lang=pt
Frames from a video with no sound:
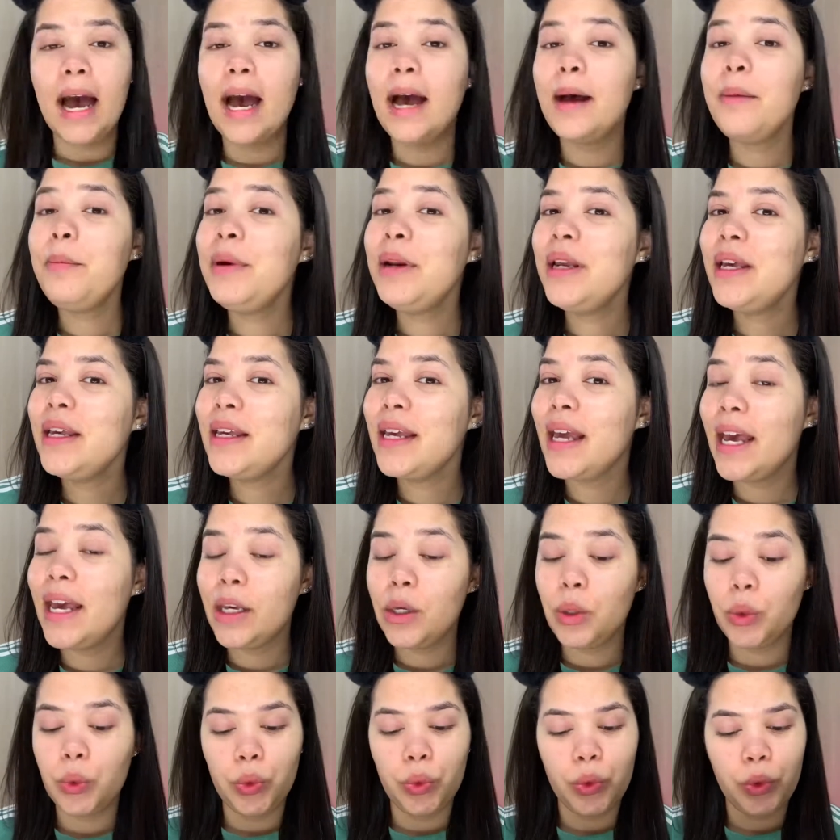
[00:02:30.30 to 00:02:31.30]
Apliquei
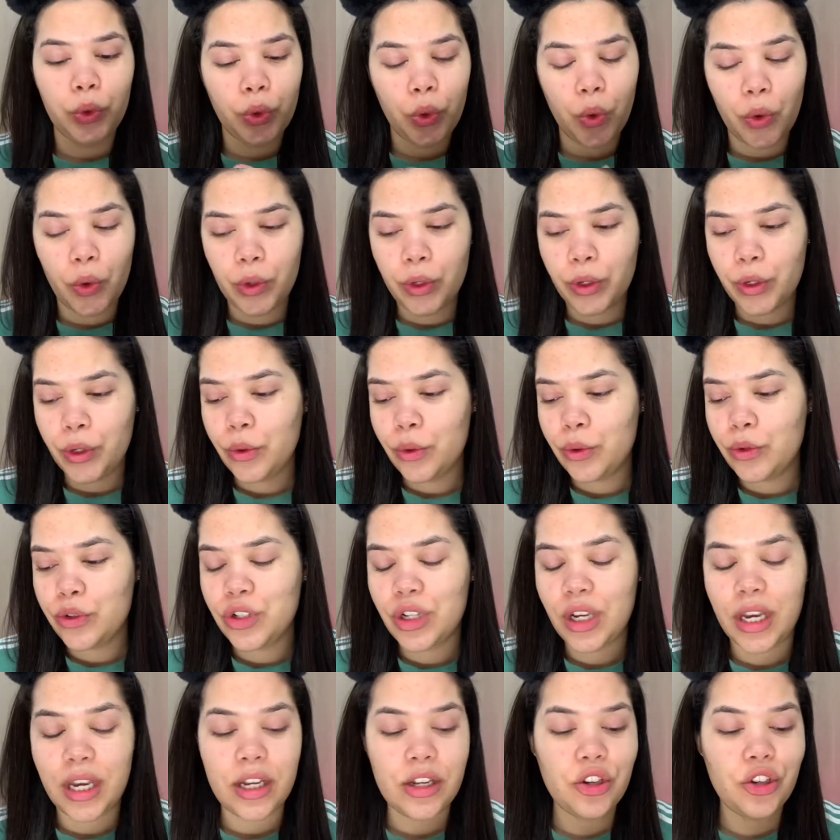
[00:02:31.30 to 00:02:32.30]
o tônico,
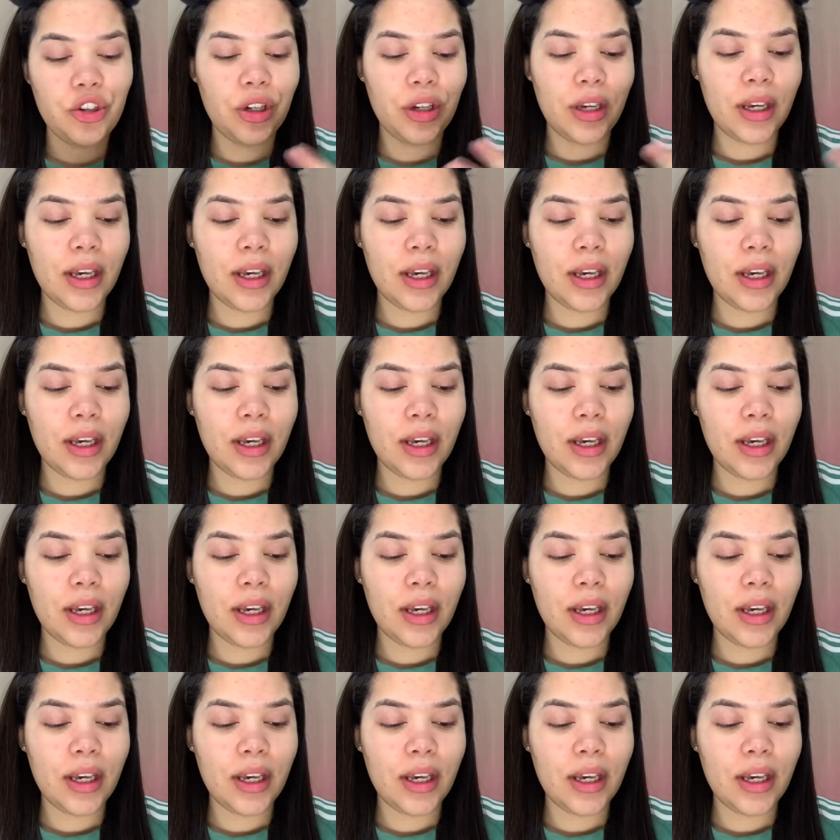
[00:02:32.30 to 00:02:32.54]
gente.